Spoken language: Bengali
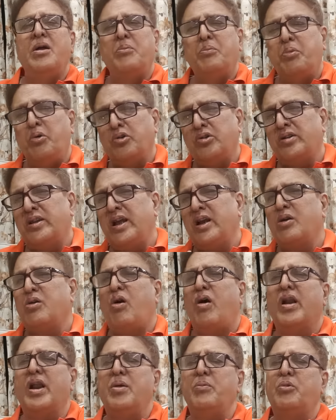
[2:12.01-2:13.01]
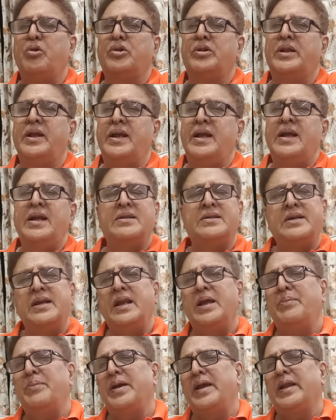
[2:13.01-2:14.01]
প্রত্যেক ঘরের মধ্যে
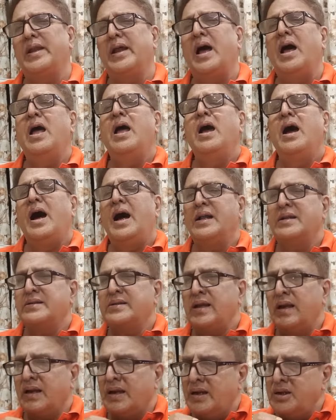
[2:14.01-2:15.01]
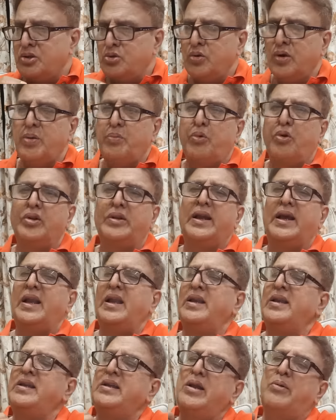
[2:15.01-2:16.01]
ছেলে মেয়েরা আজকালকার যুগে বলতে গেলে
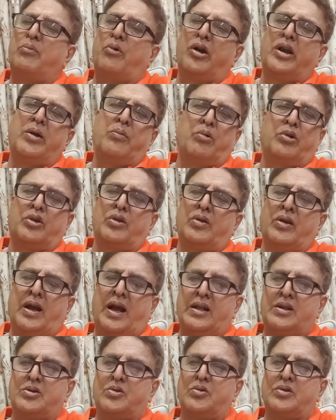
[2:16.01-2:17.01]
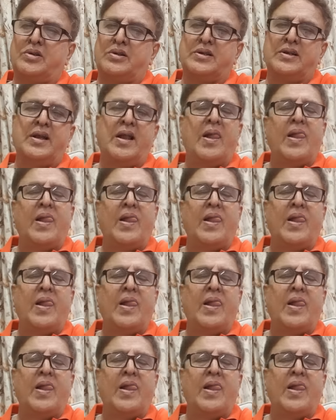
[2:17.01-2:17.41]
নিজের মনের মতন কাজ করছে